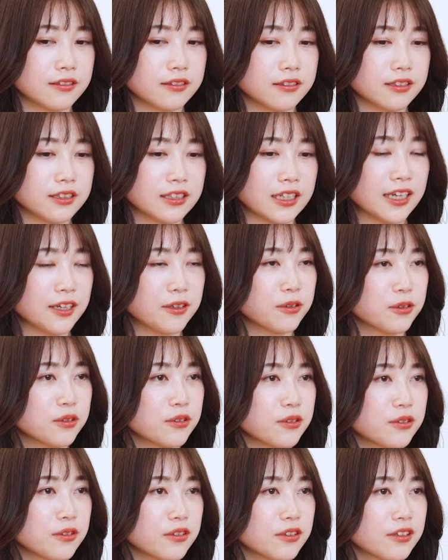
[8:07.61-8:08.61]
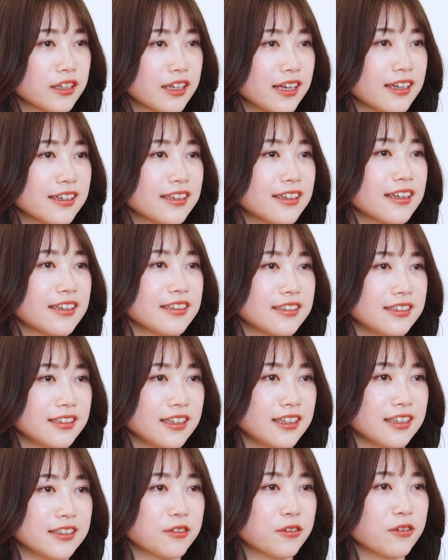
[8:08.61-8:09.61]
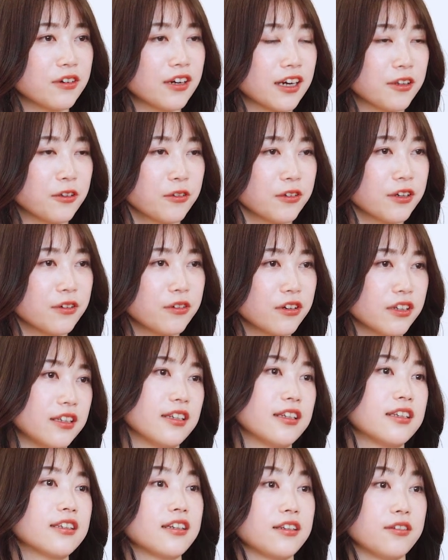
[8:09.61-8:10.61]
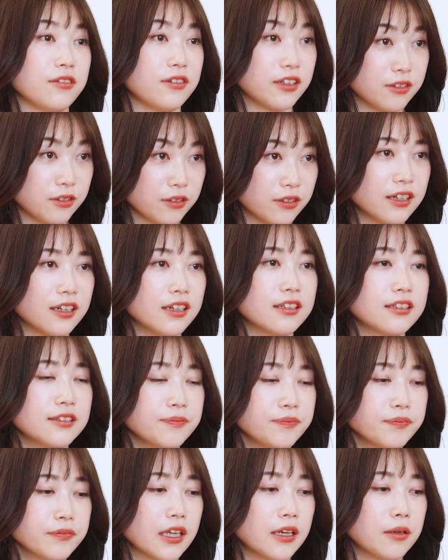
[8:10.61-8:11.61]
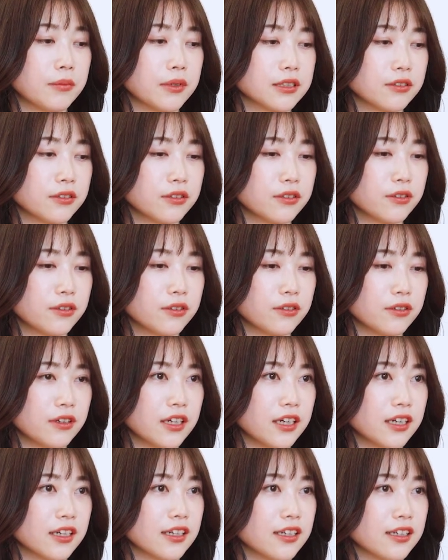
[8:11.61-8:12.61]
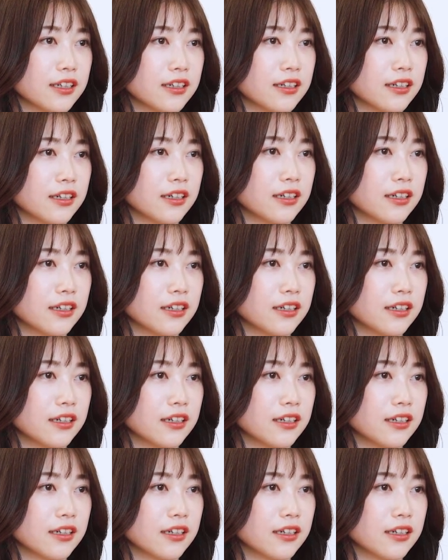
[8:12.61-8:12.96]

う辛いことを経験してそこから乗り越えてきたのかとか、うん、まあ、そういうところから